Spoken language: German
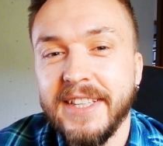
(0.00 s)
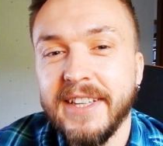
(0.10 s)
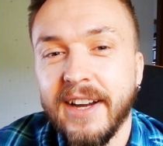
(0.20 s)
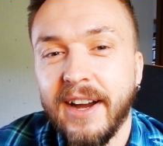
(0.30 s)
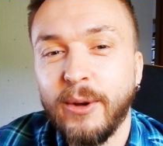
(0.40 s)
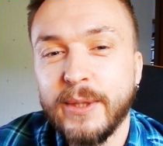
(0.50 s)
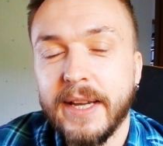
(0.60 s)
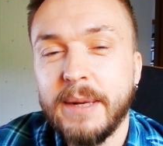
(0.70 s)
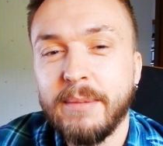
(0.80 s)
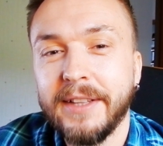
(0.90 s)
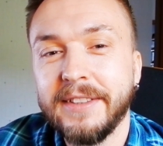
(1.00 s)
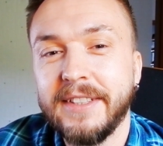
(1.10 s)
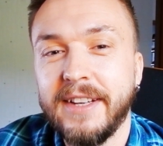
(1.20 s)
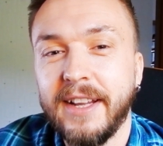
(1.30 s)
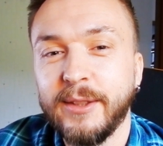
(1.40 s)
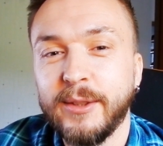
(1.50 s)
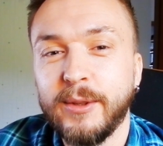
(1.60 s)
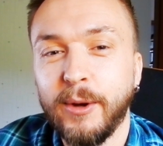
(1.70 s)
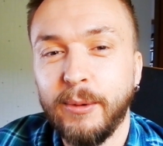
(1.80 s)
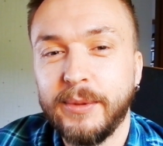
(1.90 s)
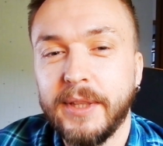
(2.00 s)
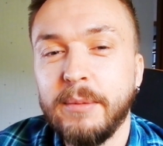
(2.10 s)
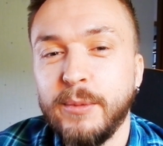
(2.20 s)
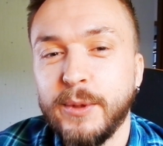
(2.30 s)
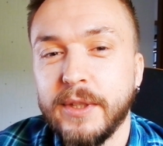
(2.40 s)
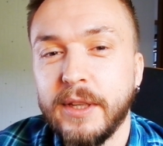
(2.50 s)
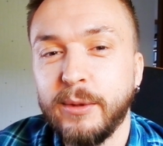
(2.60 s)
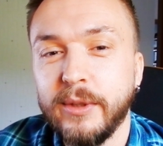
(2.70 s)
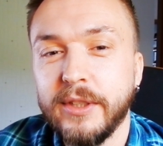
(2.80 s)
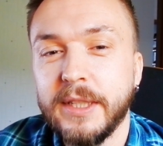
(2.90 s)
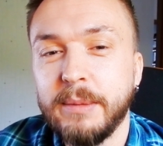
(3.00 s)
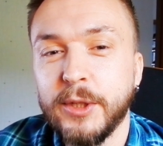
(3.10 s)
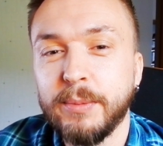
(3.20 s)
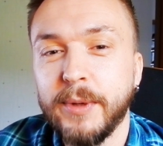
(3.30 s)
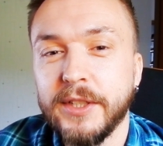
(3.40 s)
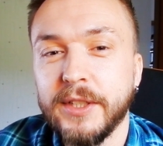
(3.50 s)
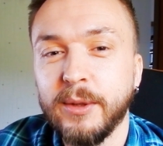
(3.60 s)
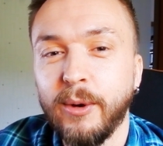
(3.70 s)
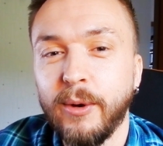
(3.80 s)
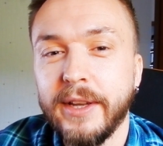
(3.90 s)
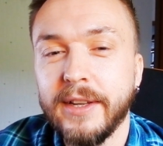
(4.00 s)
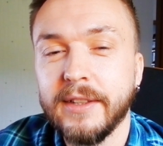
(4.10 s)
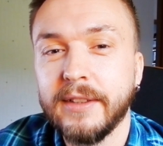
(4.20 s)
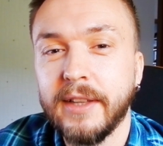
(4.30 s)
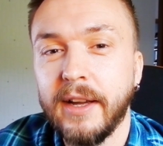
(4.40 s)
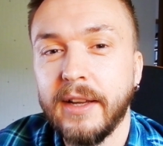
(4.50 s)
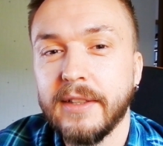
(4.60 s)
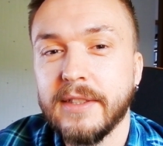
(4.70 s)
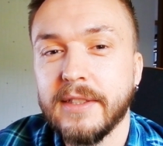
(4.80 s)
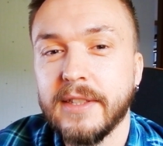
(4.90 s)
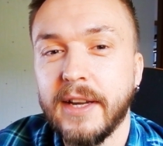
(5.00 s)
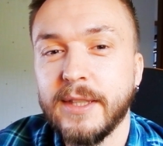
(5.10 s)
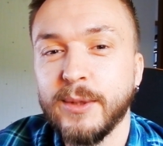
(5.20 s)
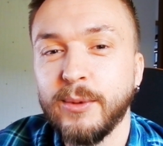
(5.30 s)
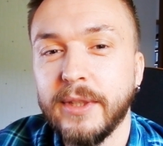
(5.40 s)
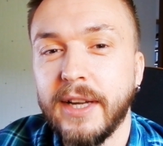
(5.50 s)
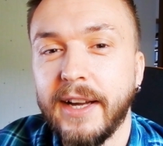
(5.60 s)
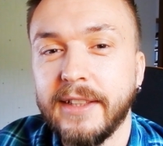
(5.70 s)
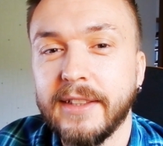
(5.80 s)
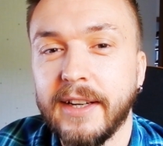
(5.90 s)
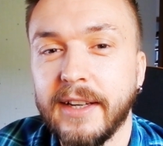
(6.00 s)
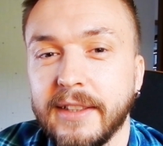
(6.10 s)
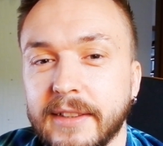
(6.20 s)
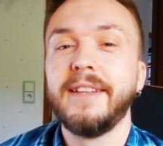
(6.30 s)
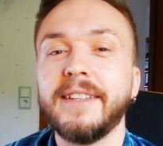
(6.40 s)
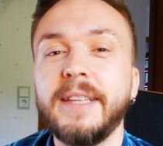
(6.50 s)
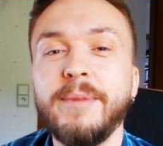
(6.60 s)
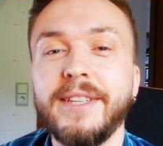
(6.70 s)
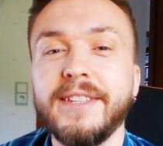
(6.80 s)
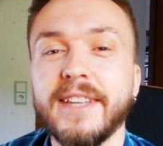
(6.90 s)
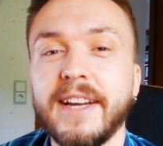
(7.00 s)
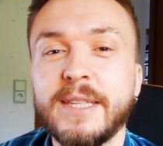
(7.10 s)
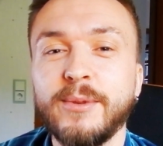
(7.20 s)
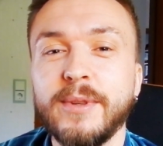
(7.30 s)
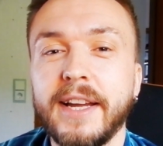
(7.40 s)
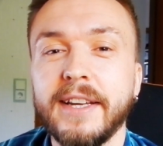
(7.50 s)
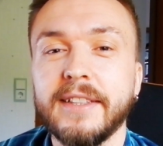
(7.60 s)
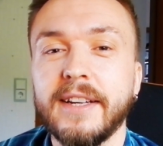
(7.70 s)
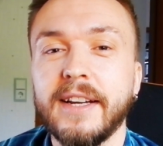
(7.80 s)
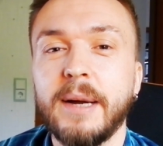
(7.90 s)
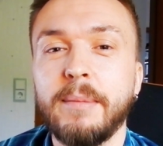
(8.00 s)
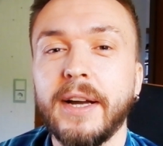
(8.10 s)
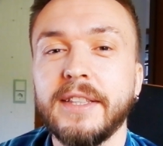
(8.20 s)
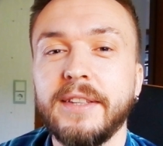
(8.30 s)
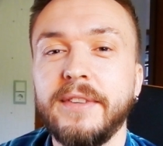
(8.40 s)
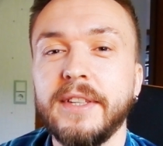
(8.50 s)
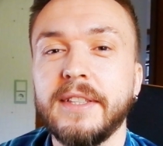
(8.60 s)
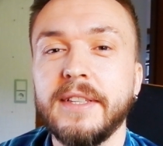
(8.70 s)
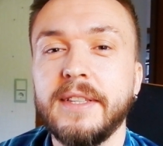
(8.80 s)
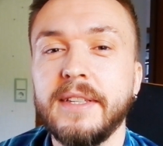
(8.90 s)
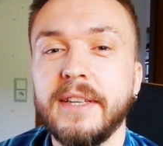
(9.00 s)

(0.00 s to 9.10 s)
ihr aus einem anderen Land kommt, dann müsst ihr natürlich dementsprechend eure Teil Zeitzone eintragen. Nachdem ihr die Zeitzone eingetragen habt, aktiviert ihr die